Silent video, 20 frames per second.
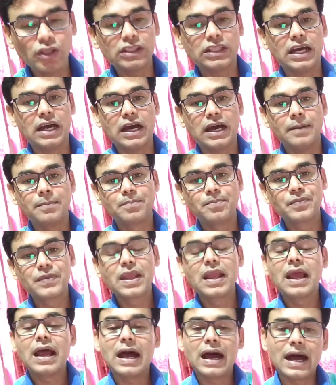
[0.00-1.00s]
होता
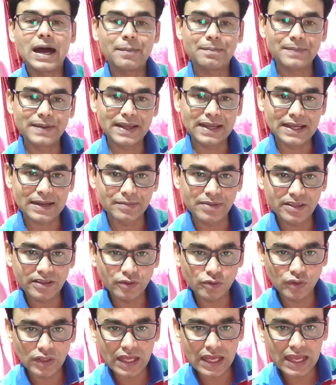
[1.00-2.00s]
आपने कभी
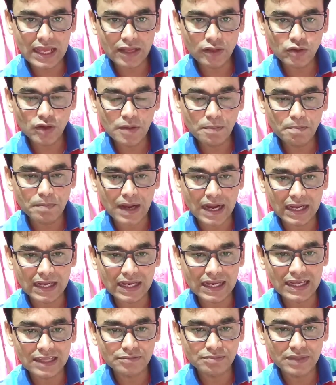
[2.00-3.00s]
सुना है कोई
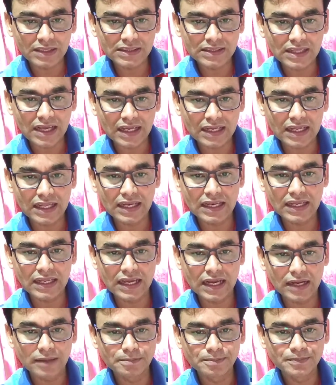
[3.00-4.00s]
पागल आत्महत्या कर
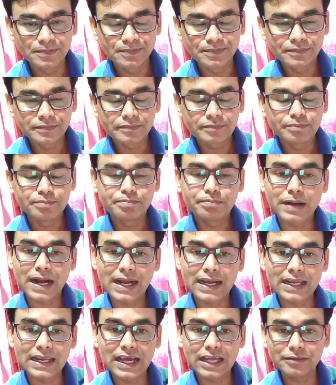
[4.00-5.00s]
लिया
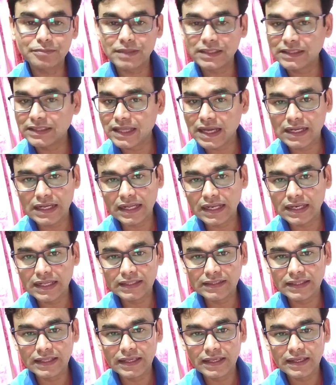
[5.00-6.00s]
पागल आत्महत्या कर
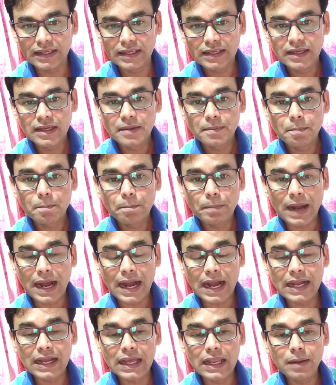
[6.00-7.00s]
लेते
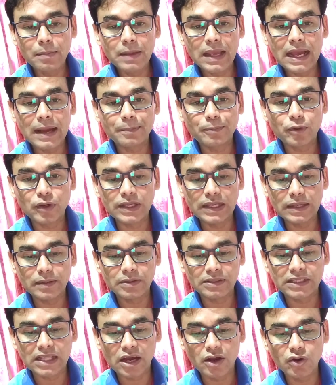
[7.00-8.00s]
पागल मैं आपको ये
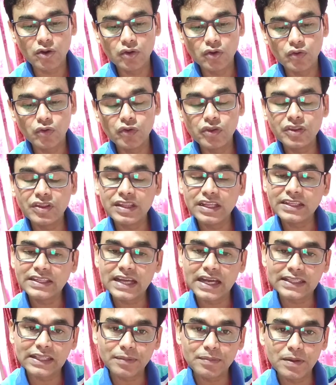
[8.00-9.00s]
बताऊं उससे
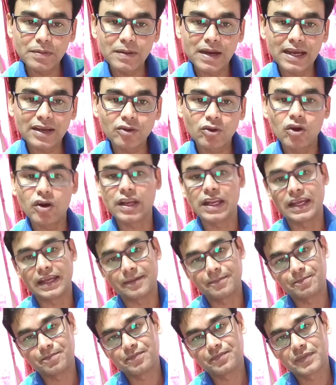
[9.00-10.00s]
ज़्यादा बीमार कौन है
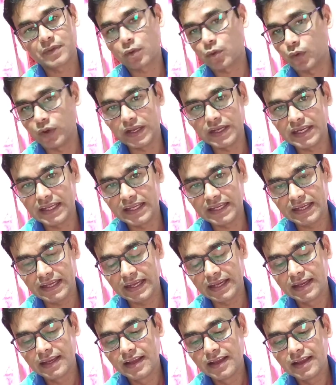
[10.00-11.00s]
कोई नहीं
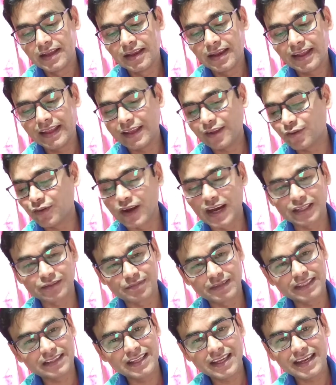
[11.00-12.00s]
है लेकिन वो
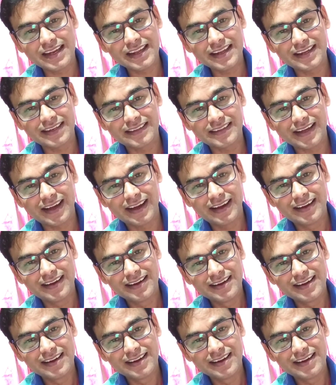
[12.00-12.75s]
आत्महत्या नहीं करता